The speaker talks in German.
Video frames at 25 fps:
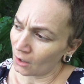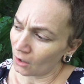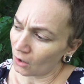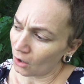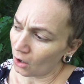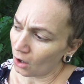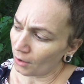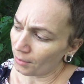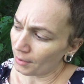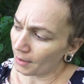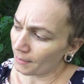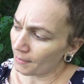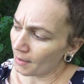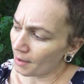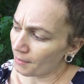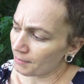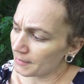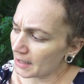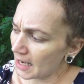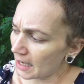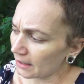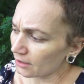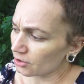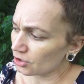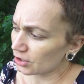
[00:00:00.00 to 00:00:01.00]
Aber man
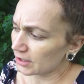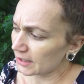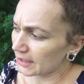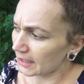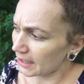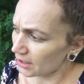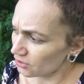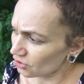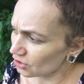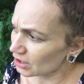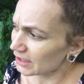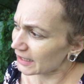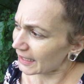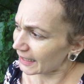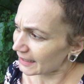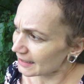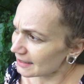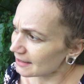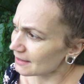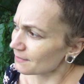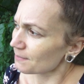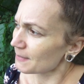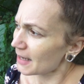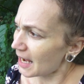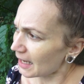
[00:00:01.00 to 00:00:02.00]
merkt, also
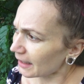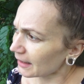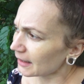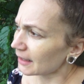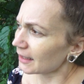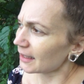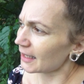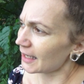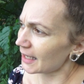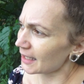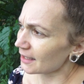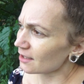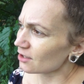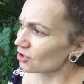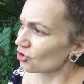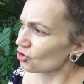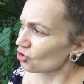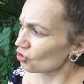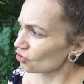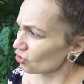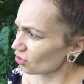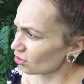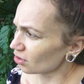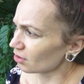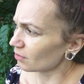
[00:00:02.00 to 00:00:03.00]
jetzt merke ich echt
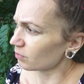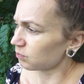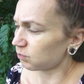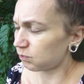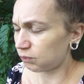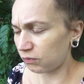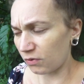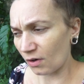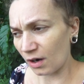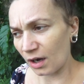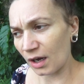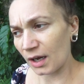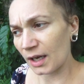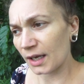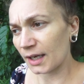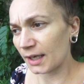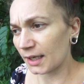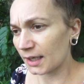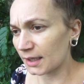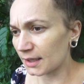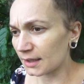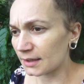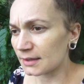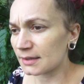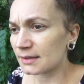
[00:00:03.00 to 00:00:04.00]
schon, boah,
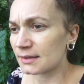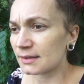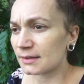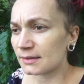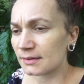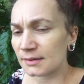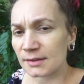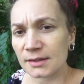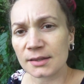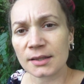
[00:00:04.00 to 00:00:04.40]
jetzt